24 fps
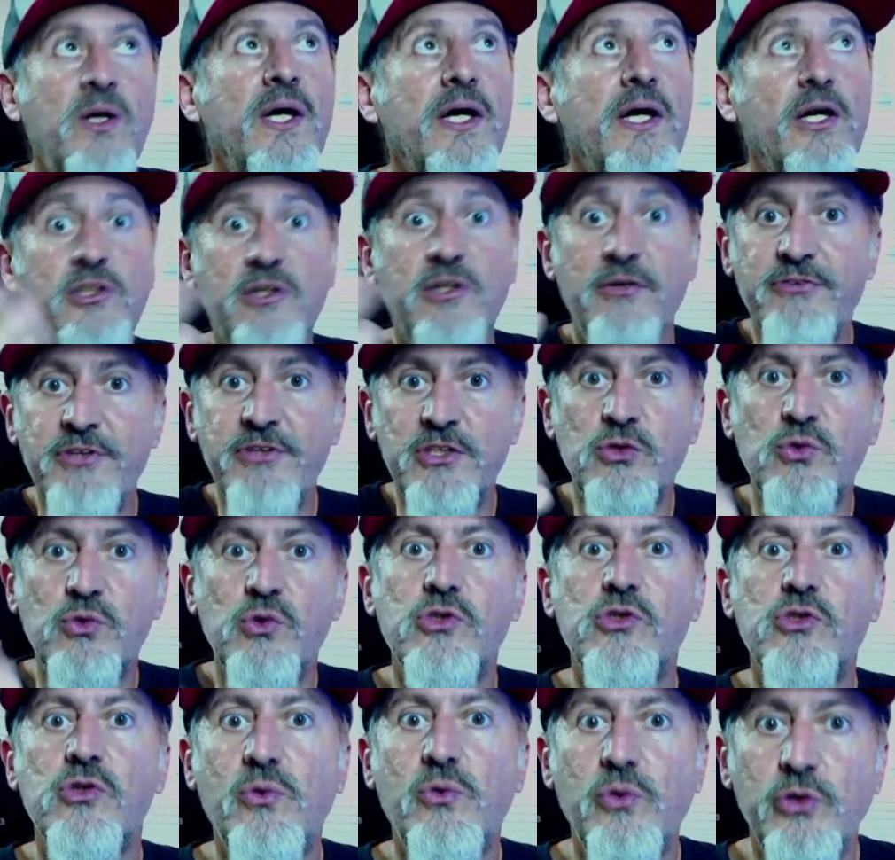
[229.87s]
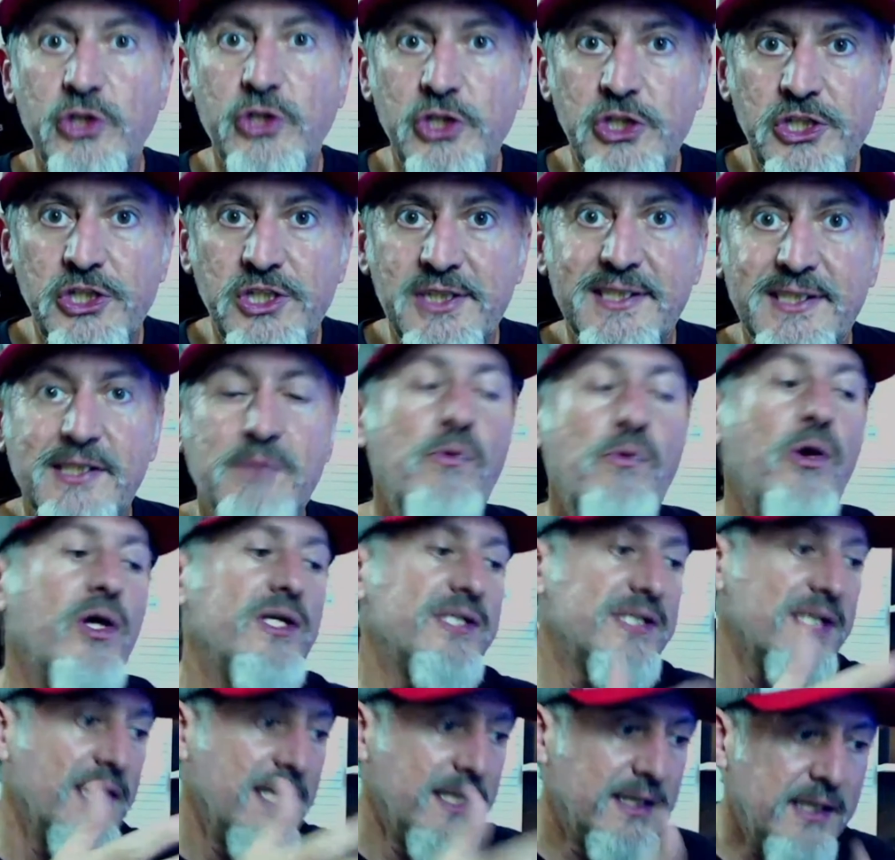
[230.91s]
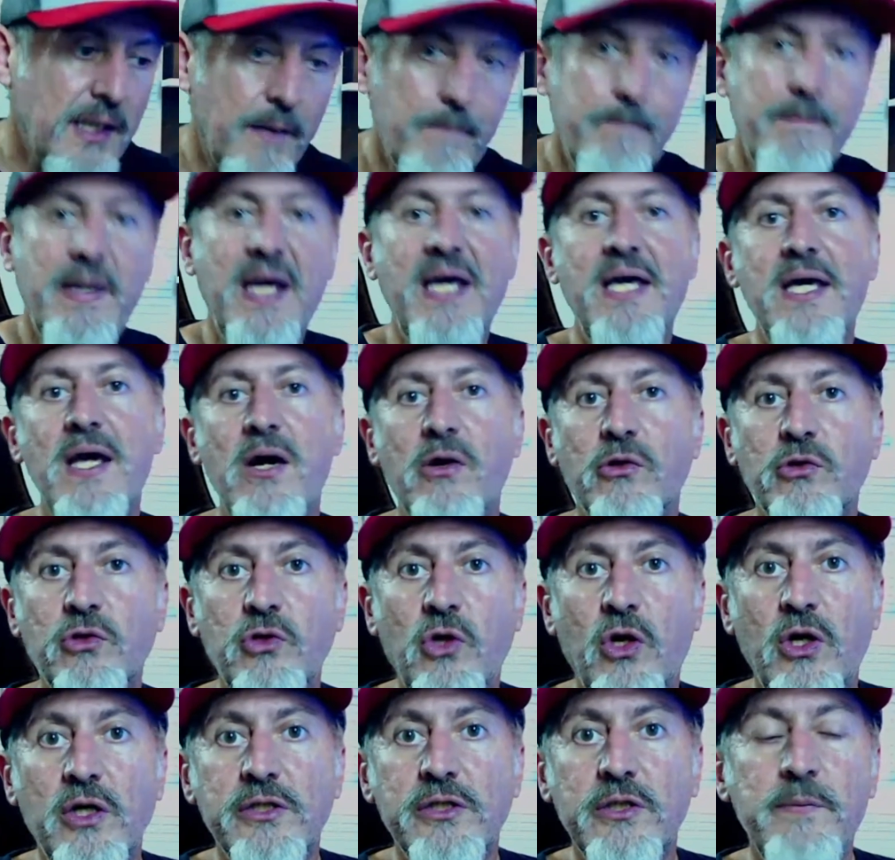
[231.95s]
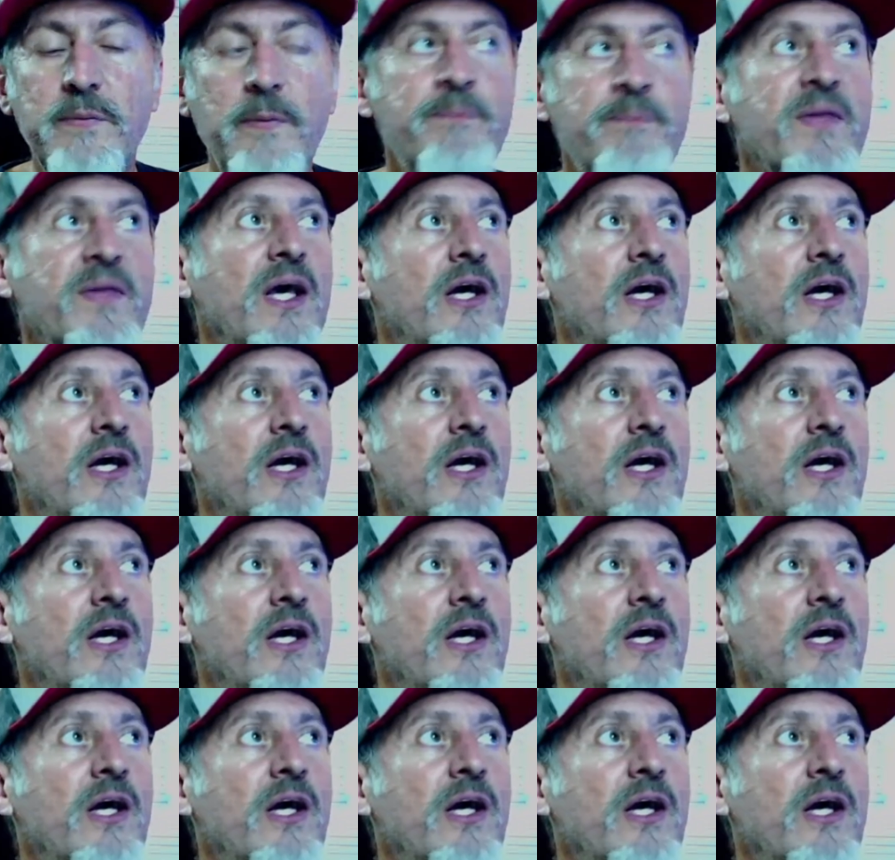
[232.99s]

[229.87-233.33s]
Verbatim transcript: Eu já fiz curso com o Tite Simões também em autódromo.